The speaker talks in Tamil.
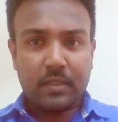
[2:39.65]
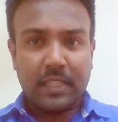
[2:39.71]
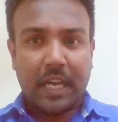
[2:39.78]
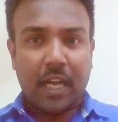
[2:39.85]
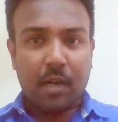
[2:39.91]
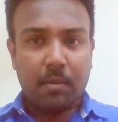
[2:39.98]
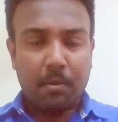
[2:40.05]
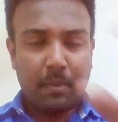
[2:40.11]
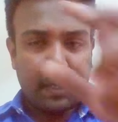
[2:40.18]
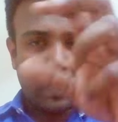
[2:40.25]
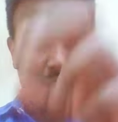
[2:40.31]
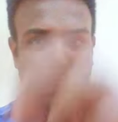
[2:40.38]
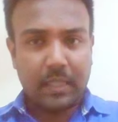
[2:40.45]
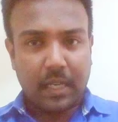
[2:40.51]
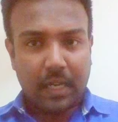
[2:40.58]
சாரம்
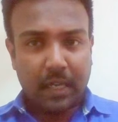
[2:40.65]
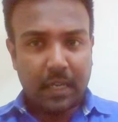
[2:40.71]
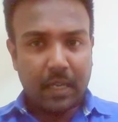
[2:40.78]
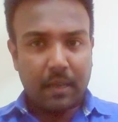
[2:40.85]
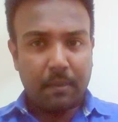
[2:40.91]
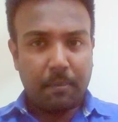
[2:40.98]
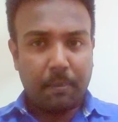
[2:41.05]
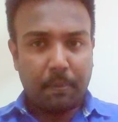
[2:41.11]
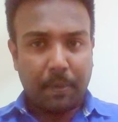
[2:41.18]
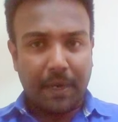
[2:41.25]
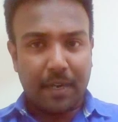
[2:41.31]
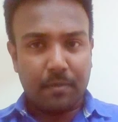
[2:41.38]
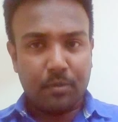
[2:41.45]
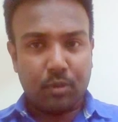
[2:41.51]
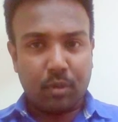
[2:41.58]
அமைக்கிறதுக்காக
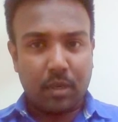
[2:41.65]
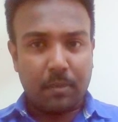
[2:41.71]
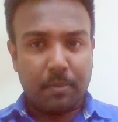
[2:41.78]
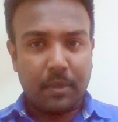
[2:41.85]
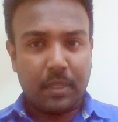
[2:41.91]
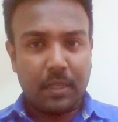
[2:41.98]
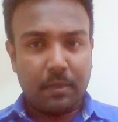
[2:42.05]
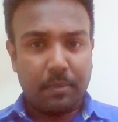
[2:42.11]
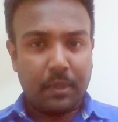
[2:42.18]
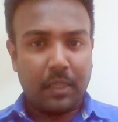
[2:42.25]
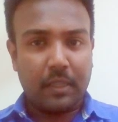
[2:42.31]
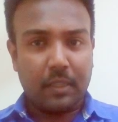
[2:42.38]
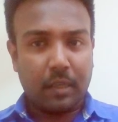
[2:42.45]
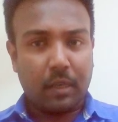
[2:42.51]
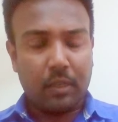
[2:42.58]
பள்ளம் தோண்டப்பட்டு இப்போ
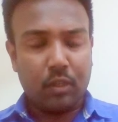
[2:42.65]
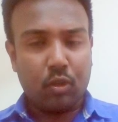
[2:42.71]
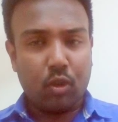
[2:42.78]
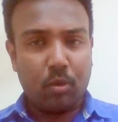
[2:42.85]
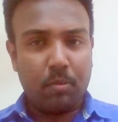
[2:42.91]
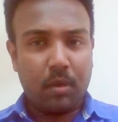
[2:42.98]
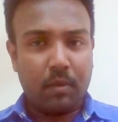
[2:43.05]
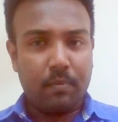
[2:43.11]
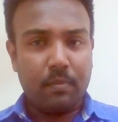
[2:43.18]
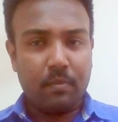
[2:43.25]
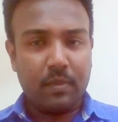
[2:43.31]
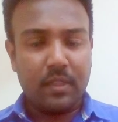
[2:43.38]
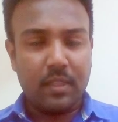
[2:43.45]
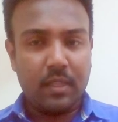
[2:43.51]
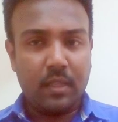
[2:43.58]
அந்த அந்த கோபுரம்
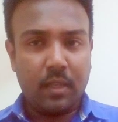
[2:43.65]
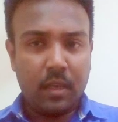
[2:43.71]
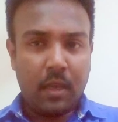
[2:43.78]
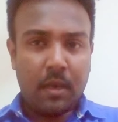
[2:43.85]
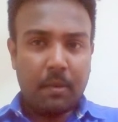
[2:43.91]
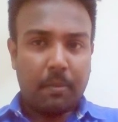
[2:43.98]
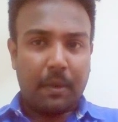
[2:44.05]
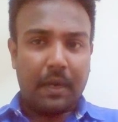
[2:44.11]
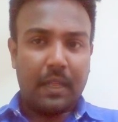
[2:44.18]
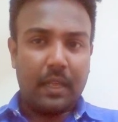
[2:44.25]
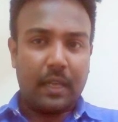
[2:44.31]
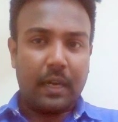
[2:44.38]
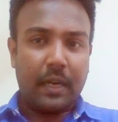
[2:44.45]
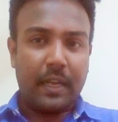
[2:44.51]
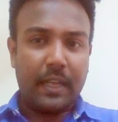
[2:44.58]
வந்து பல
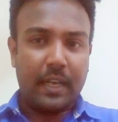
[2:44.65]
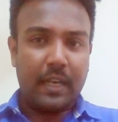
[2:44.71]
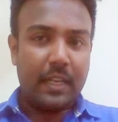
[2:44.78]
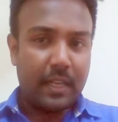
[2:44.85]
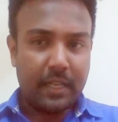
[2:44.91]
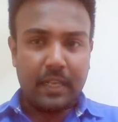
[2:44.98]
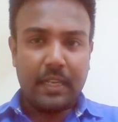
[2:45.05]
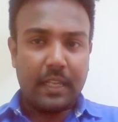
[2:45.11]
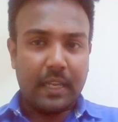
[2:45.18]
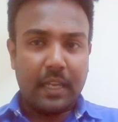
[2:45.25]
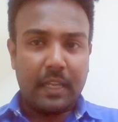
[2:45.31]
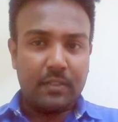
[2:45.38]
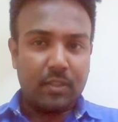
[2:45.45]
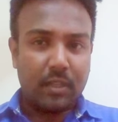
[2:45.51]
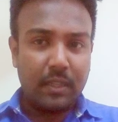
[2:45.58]
அடிகள் இருக்கு
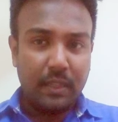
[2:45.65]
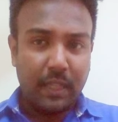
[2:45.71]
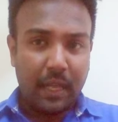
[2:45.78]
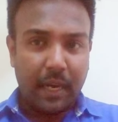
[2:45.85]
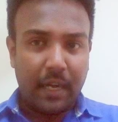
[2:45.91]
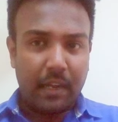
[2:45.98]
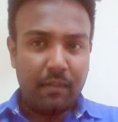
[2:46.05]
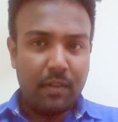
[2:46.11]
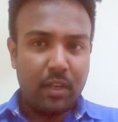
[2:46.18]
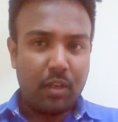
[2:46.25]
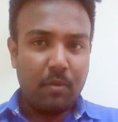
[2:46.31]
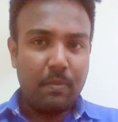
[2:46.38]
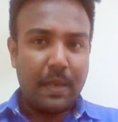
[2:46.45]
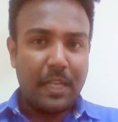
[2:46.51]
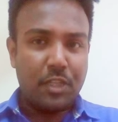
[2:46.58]
இல்லைங்களா ஸோ அந்த அடி
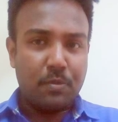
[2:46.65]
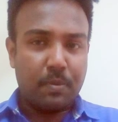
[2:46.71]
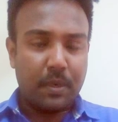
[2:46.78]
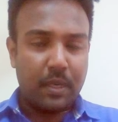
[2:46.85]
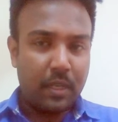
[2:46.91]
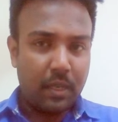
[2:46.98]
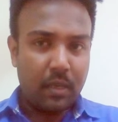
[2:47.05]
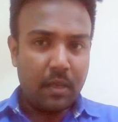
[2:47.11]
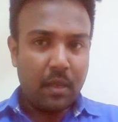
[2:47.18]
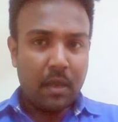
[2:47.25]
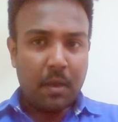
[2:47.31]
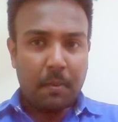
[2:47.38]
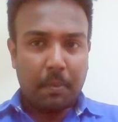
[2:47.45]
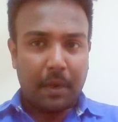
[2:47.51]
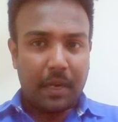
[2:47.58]
வரைக்கும் மேட்ச் பண்ணி
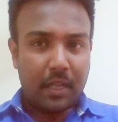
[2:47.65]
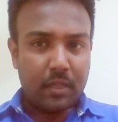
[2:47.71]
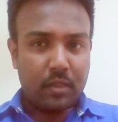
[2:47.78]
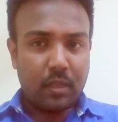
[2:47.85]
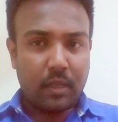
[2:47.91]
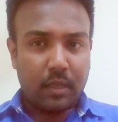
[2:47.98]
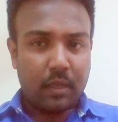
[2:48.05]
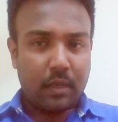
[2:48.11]
பள்ளம்